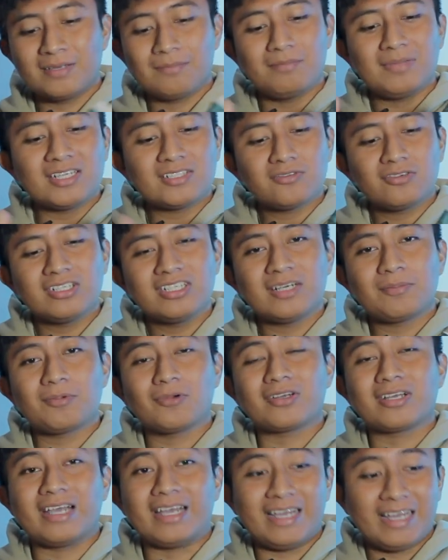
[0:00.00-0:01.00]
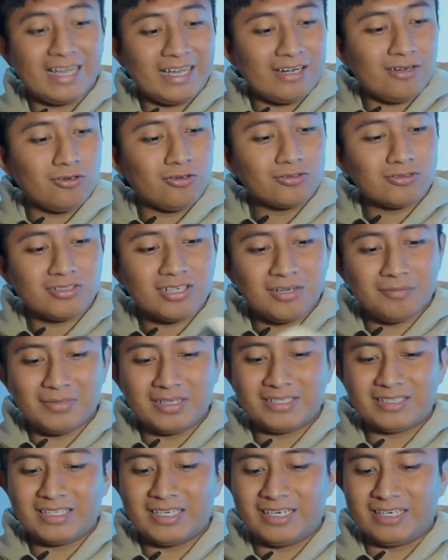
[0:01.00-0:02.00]
más fluida porque no
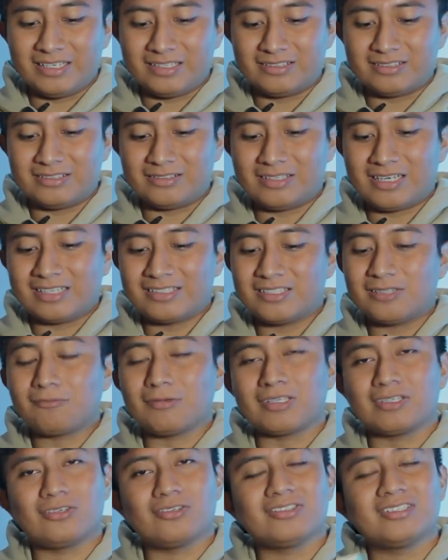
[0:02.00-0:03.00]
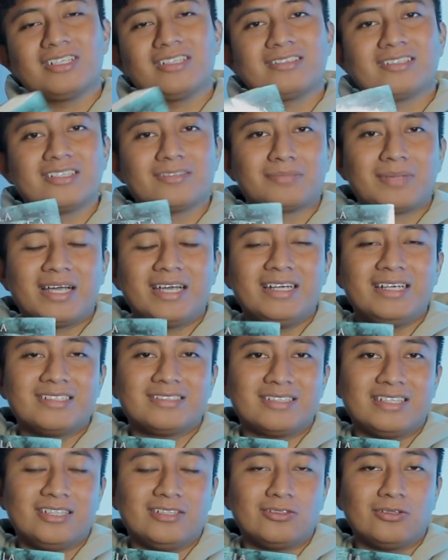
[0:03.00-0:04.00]
solamente en casi 400
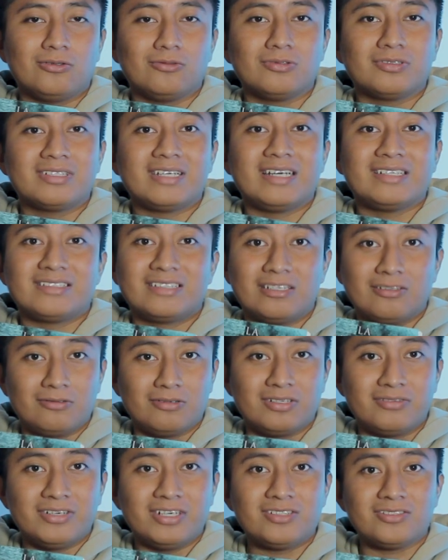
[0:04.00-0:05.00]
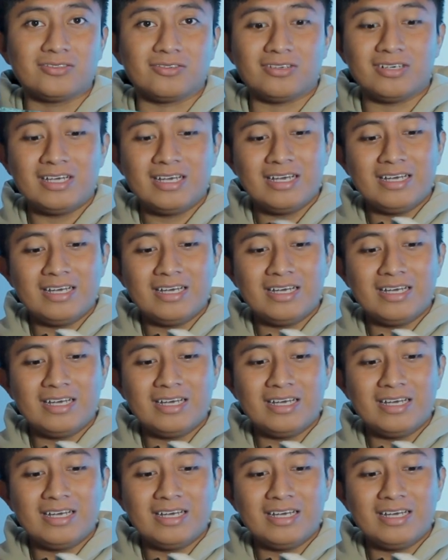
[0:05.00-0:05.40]
páginas te introduce a este nuevo universo,